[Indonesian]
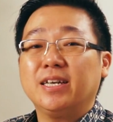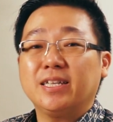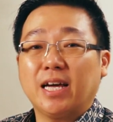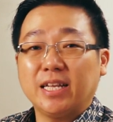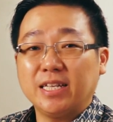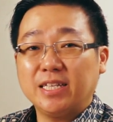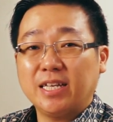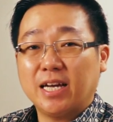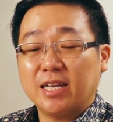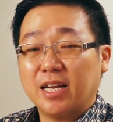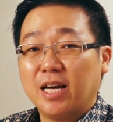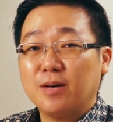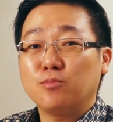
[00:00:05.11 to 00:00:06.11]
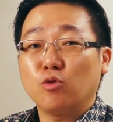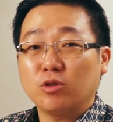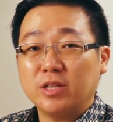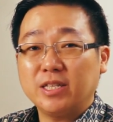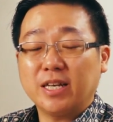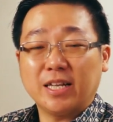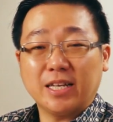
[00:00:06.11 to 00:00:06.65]
dan ini adalah
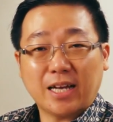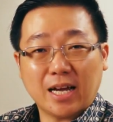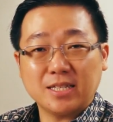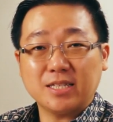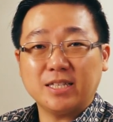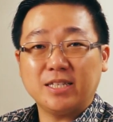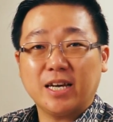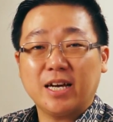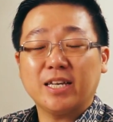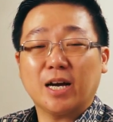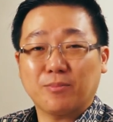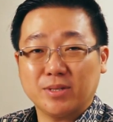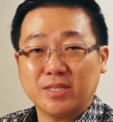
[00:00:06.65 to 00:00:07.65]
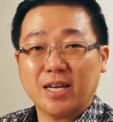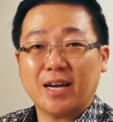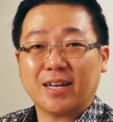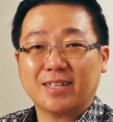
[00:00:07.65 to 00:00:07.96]
bukti dari kasihnya yang besar.